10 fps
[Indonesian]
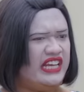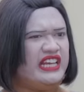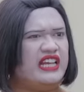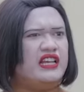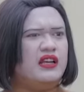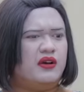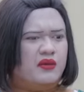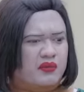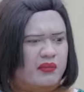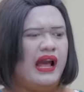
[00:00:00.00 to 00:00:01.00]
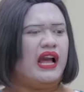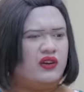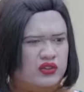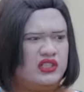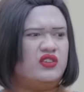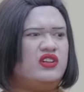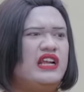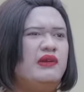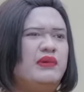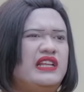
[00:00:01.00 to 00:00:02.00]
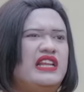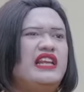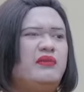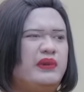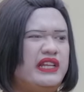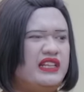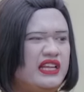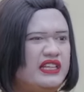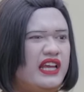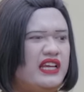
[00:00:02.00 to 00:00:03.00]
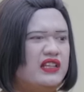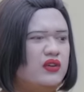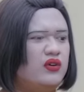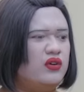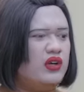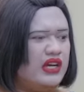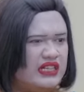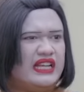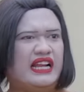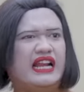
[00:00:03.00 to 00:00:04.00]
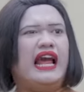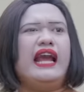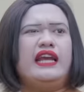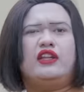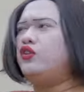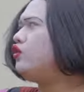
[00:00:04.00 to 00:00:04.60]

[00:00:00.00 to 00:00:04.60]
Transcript: iya iya, bagus itu kalian penelitian-penelitian kayak gitu. Kesana lah, itu